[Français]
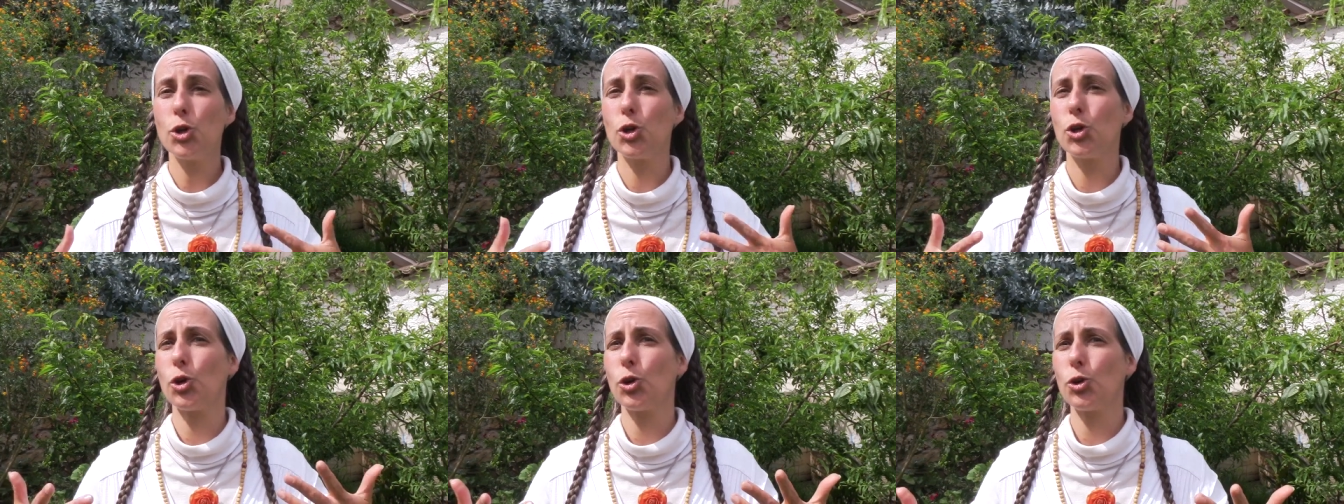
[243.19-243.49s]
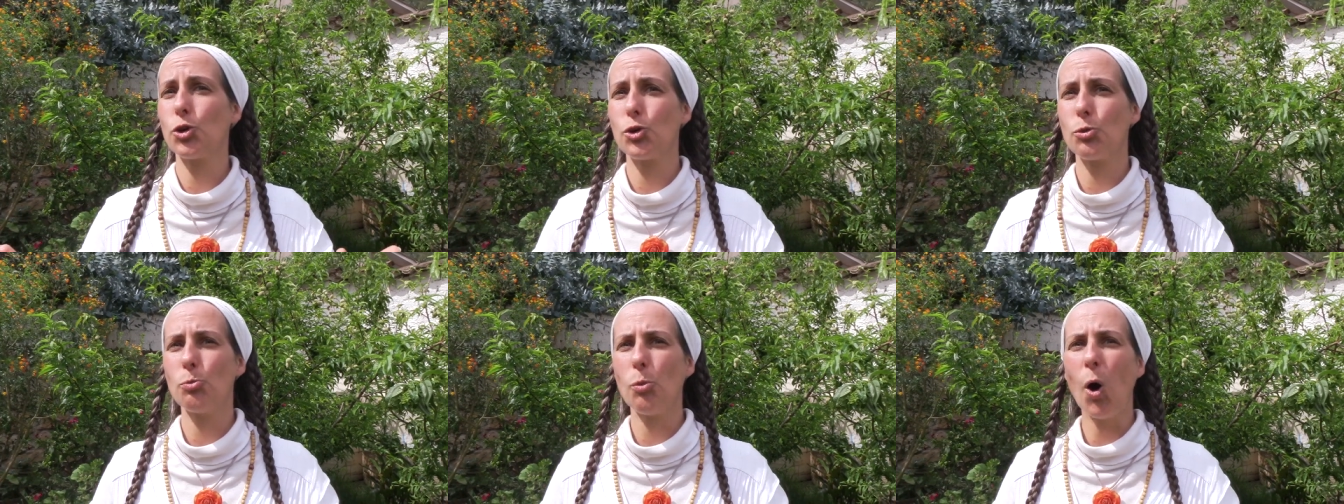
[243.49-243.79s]

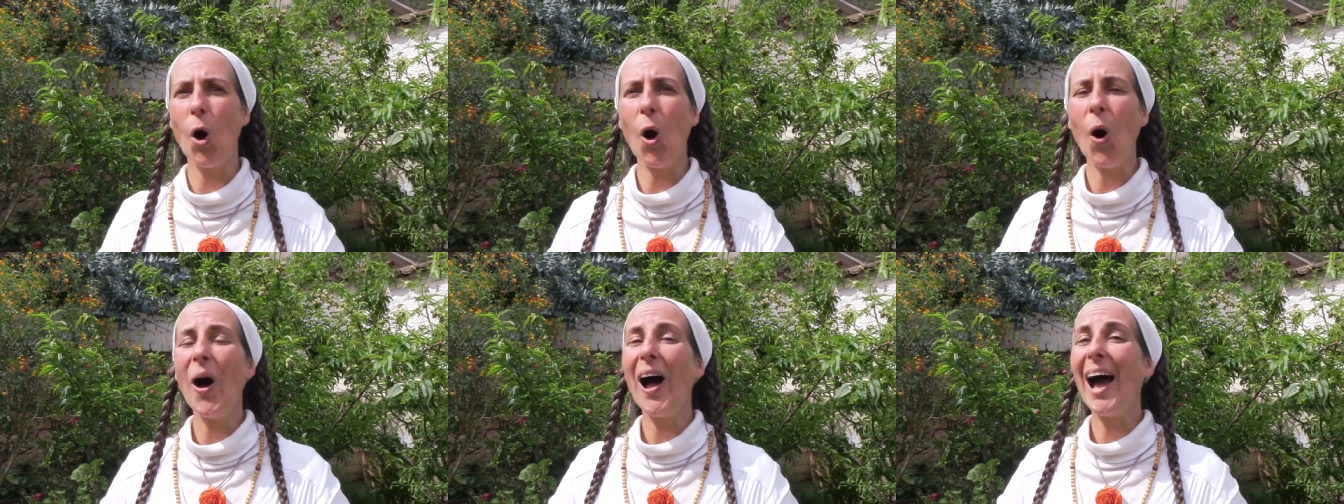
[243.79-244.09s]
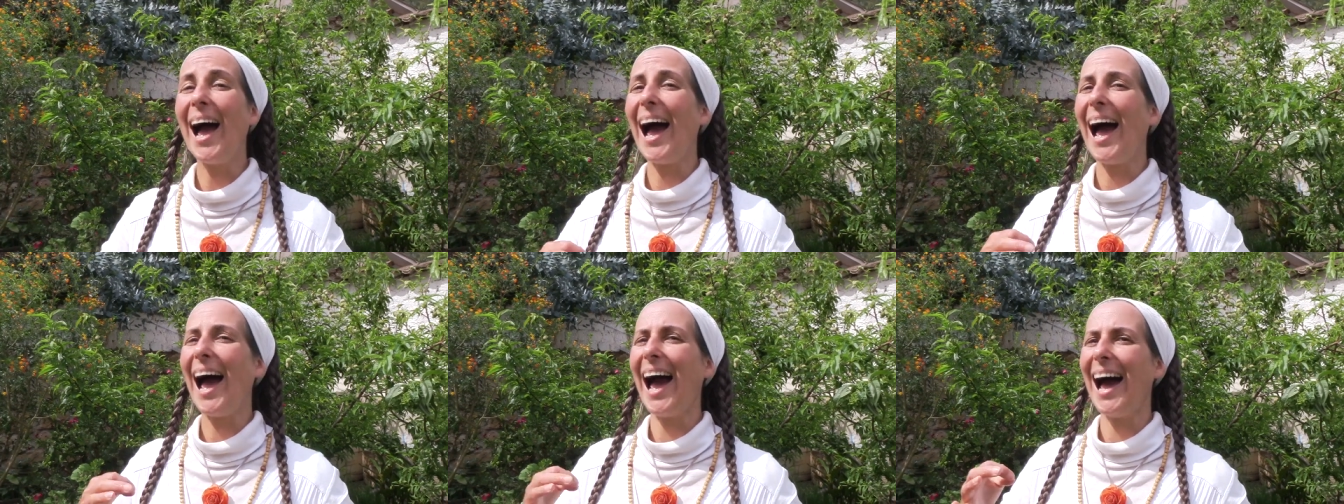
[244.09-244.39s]
changement
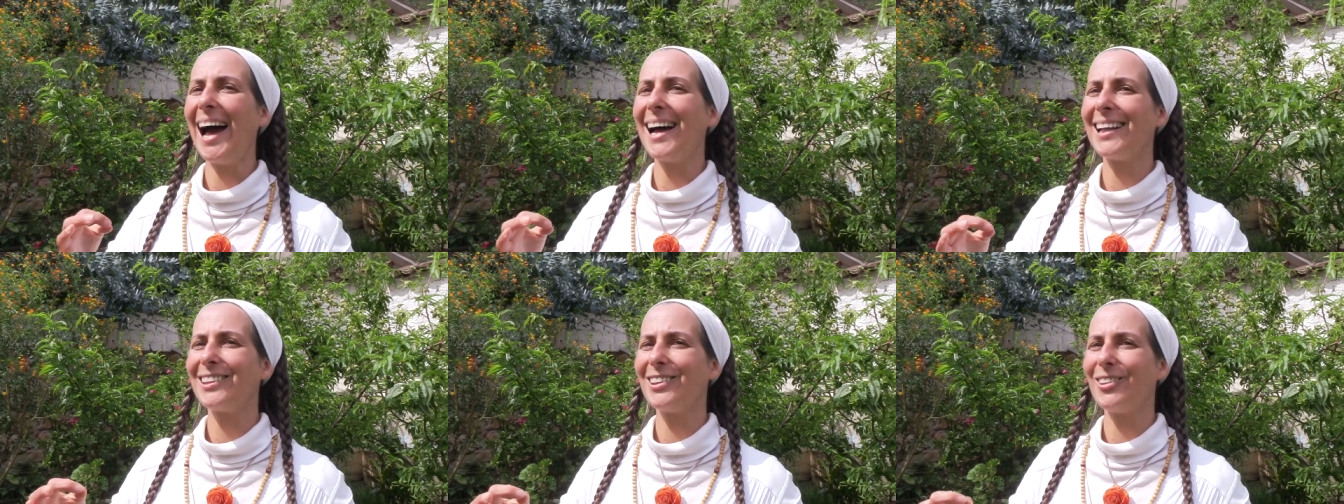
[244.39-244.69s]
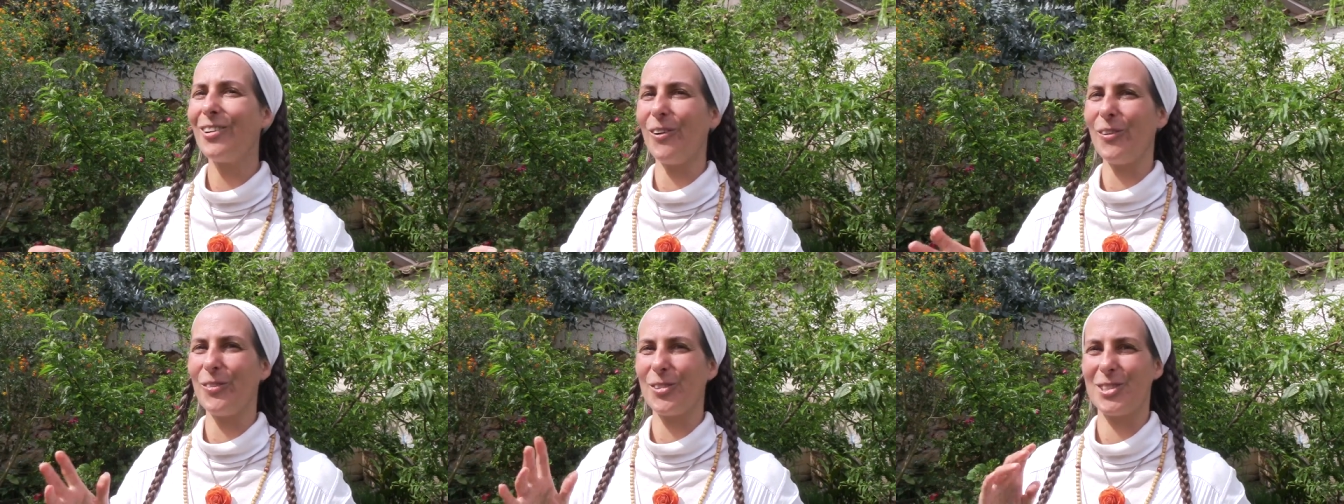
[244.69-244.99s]

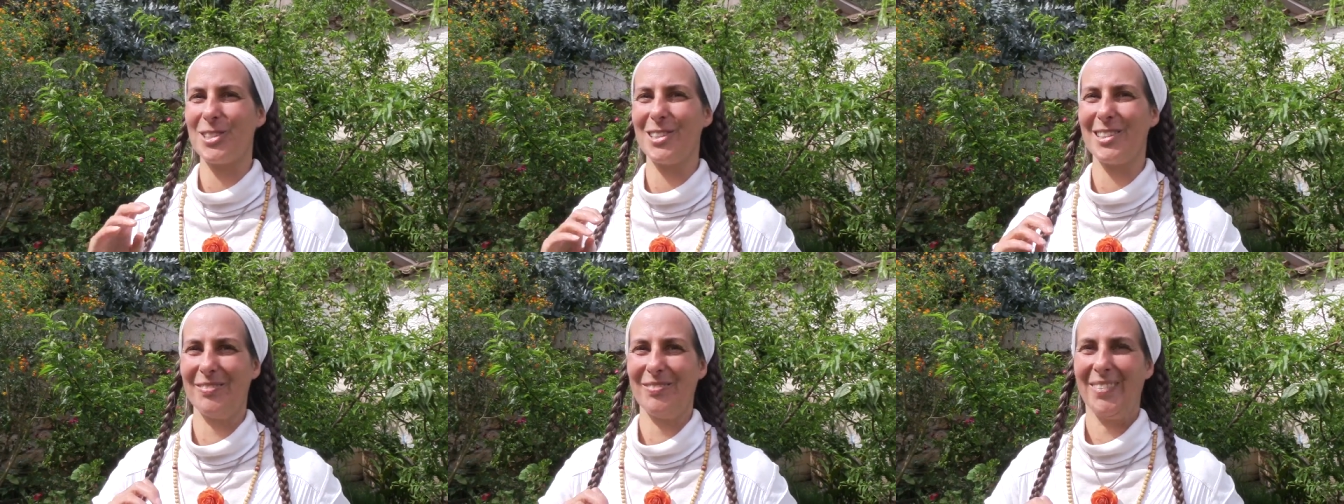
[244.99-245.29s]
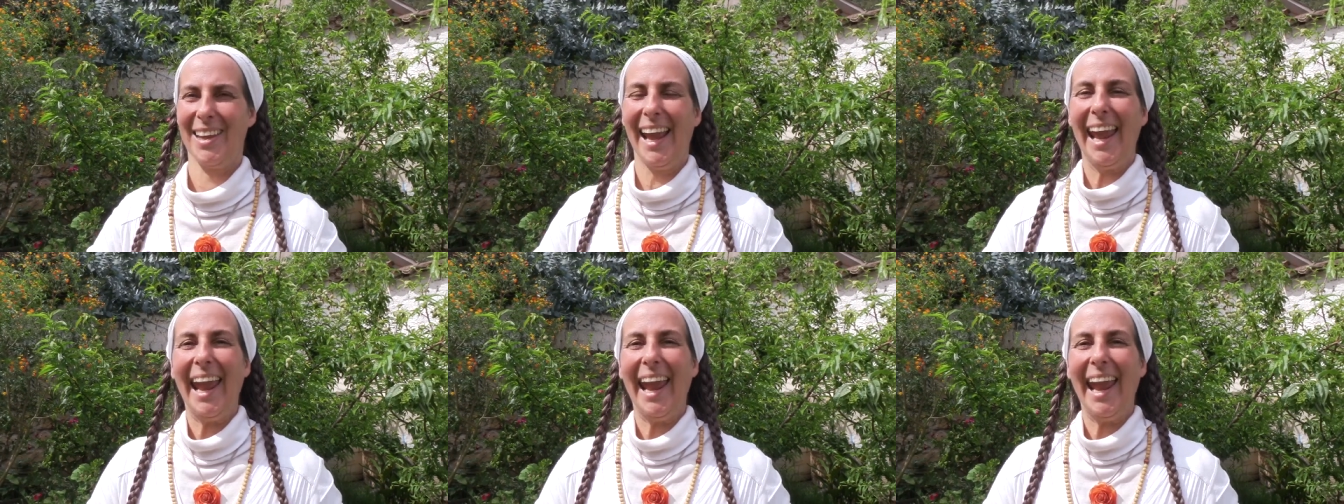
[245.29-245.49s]
intense.